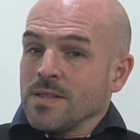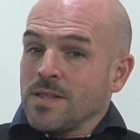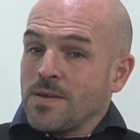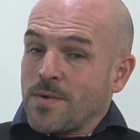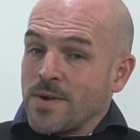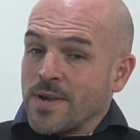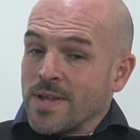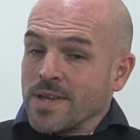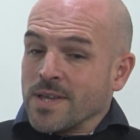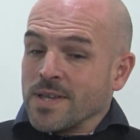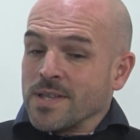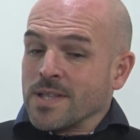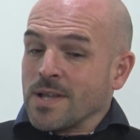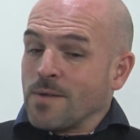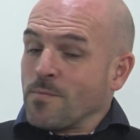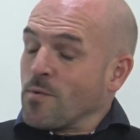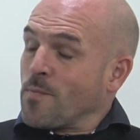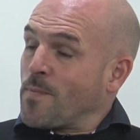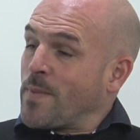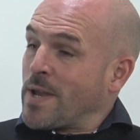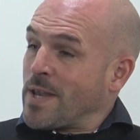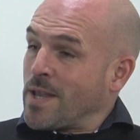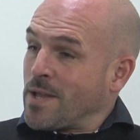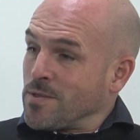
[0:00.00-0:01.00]
La verdad que
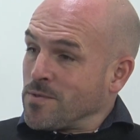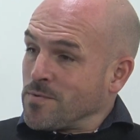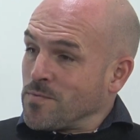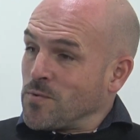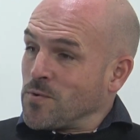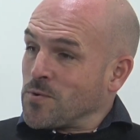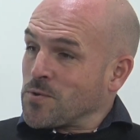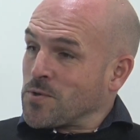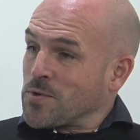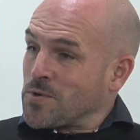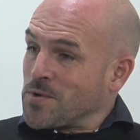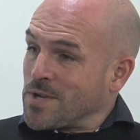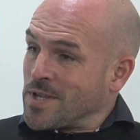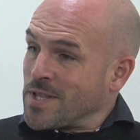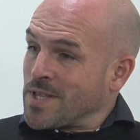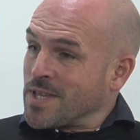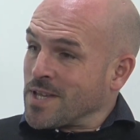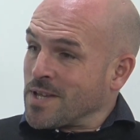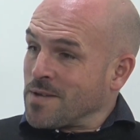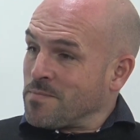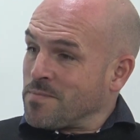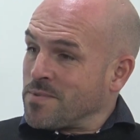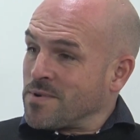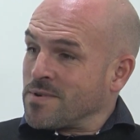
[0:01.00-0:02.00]
estamos peleando mucho con el
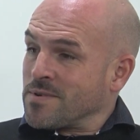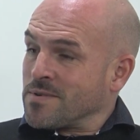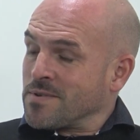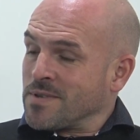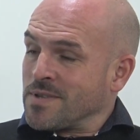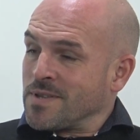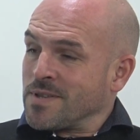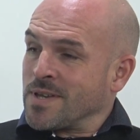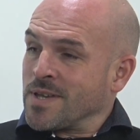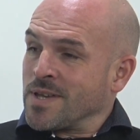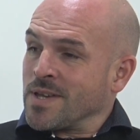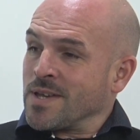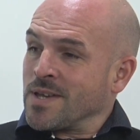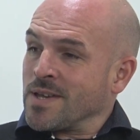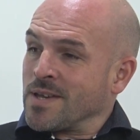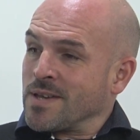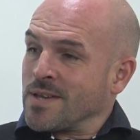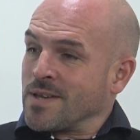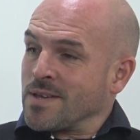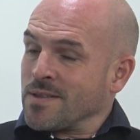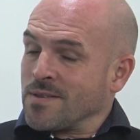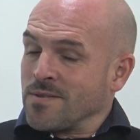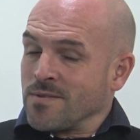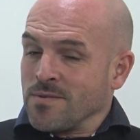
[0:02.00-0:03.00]
tiempo,
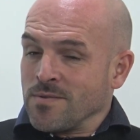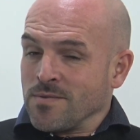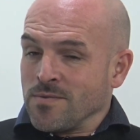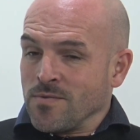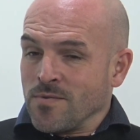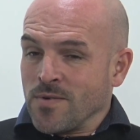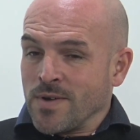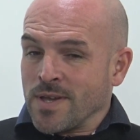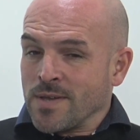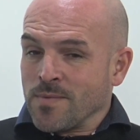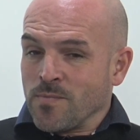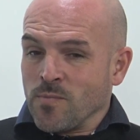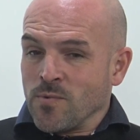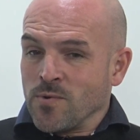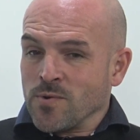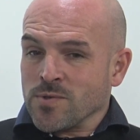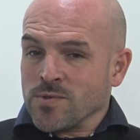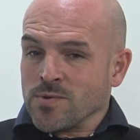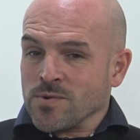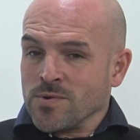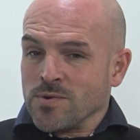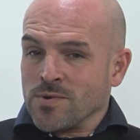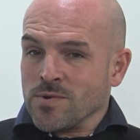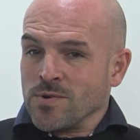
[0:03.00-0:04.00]
eh, no es
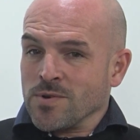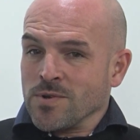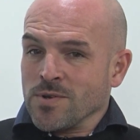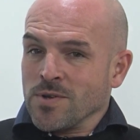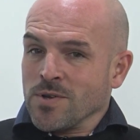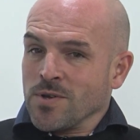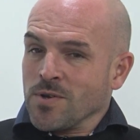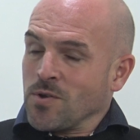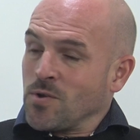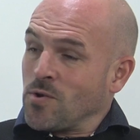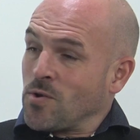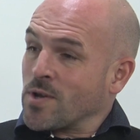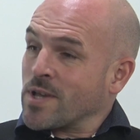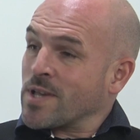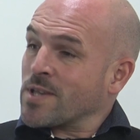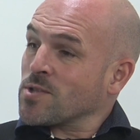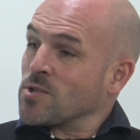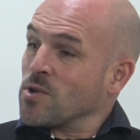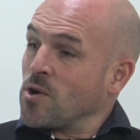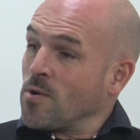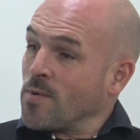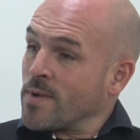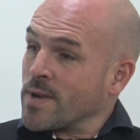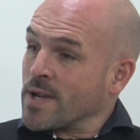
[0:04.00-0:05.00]
mucho lo que
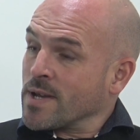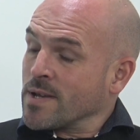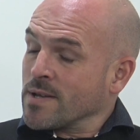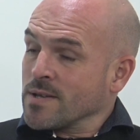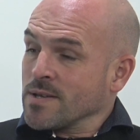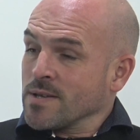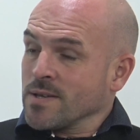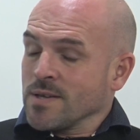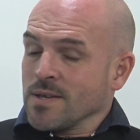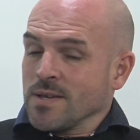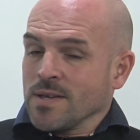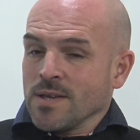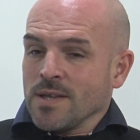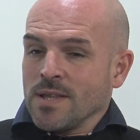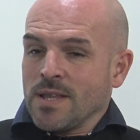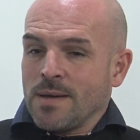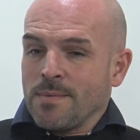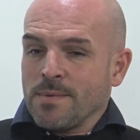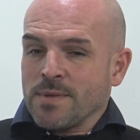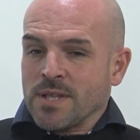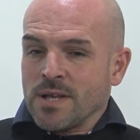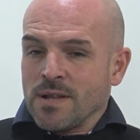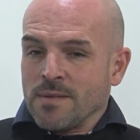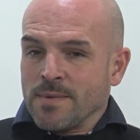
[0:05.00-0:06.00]
sobra.
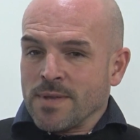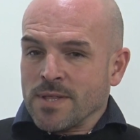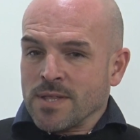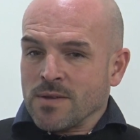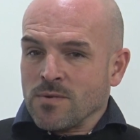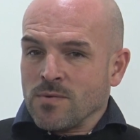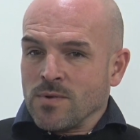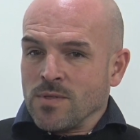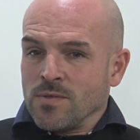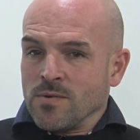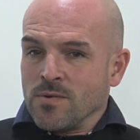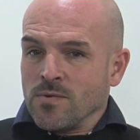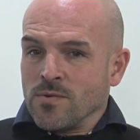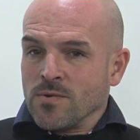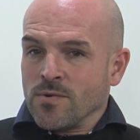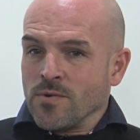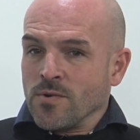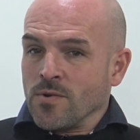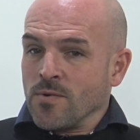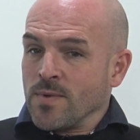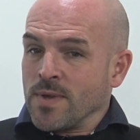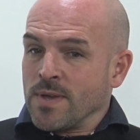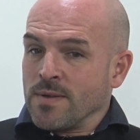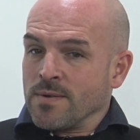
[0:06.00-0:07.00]
Lamentablemente cuando uno
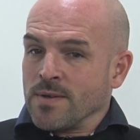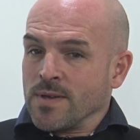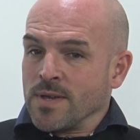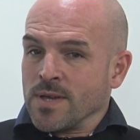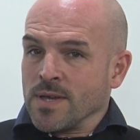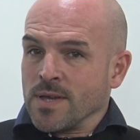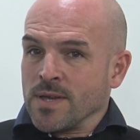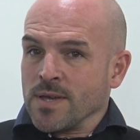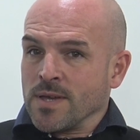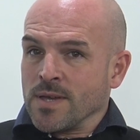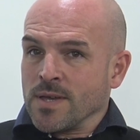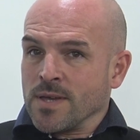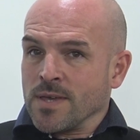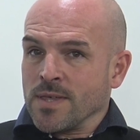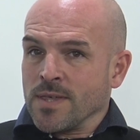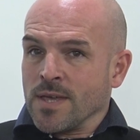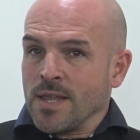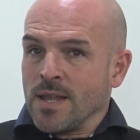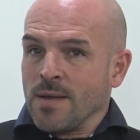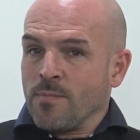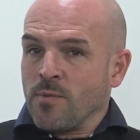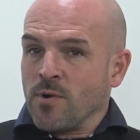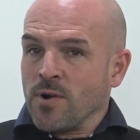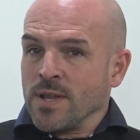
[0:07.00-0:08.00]
no vive
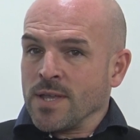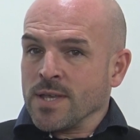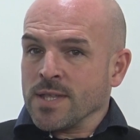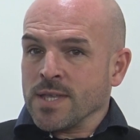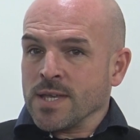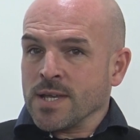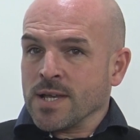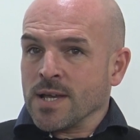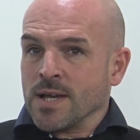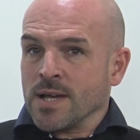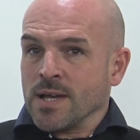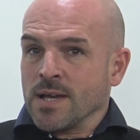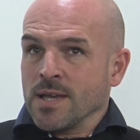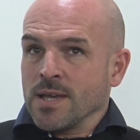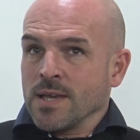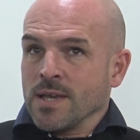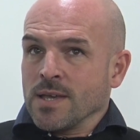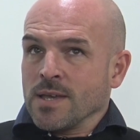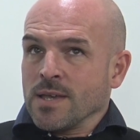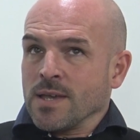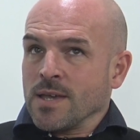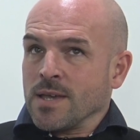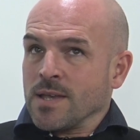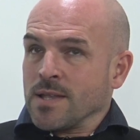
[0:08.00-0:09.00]
de la política,
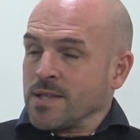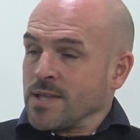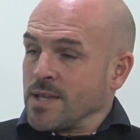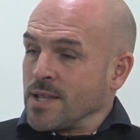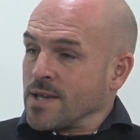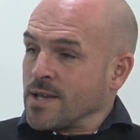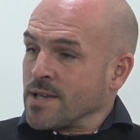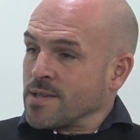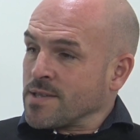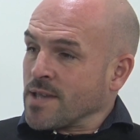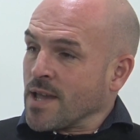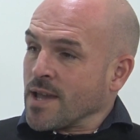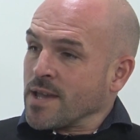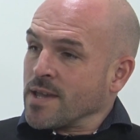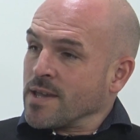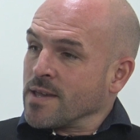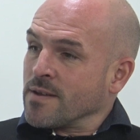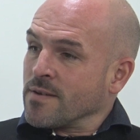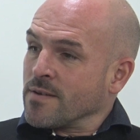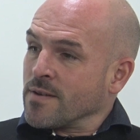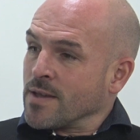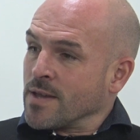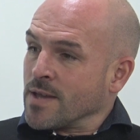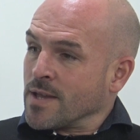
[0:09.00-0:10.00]
eh, tiene que
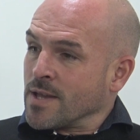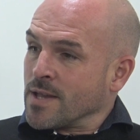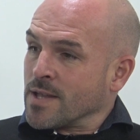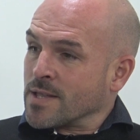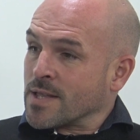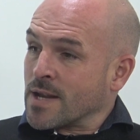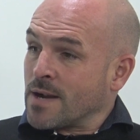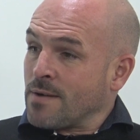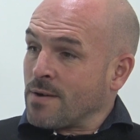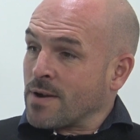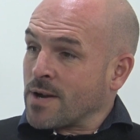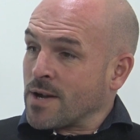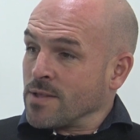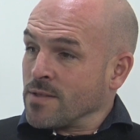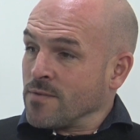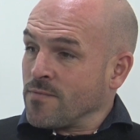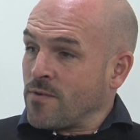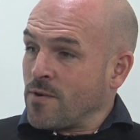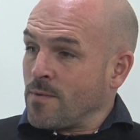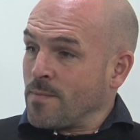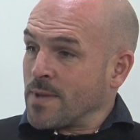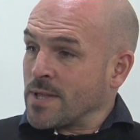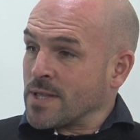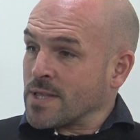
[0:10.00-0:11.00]
seguir trabajando y
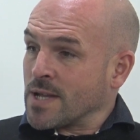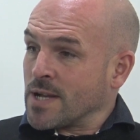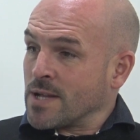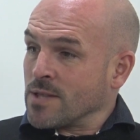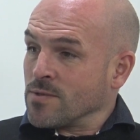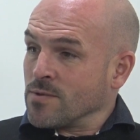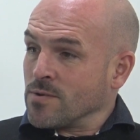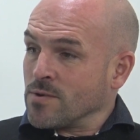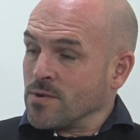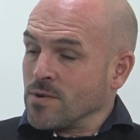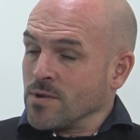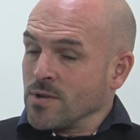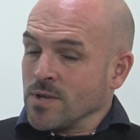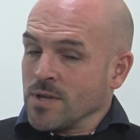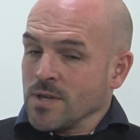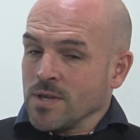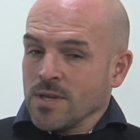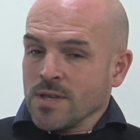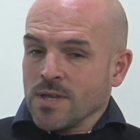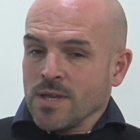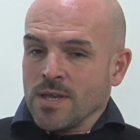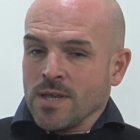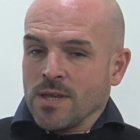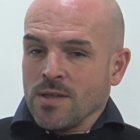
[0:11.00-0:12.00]
fomentando
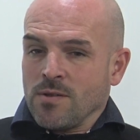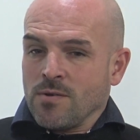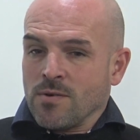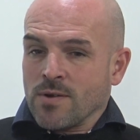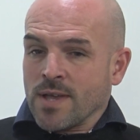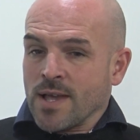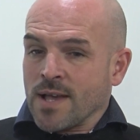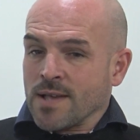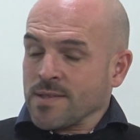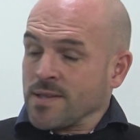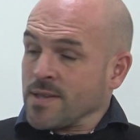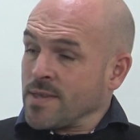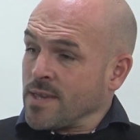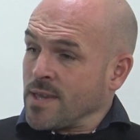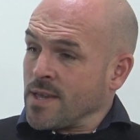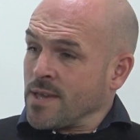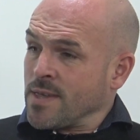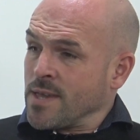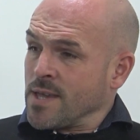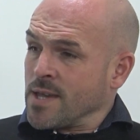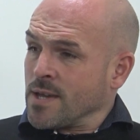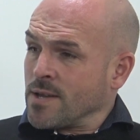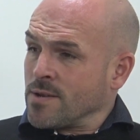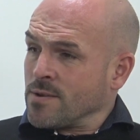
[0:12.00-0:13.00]
lo que hace día
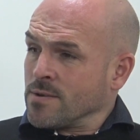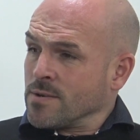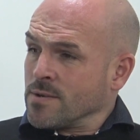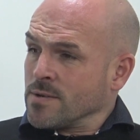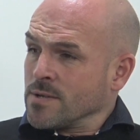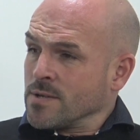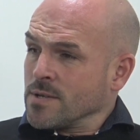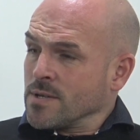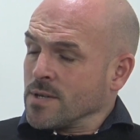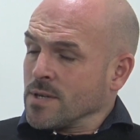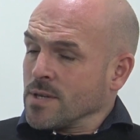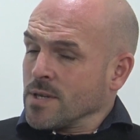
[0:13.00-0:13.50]
a día, ¿no?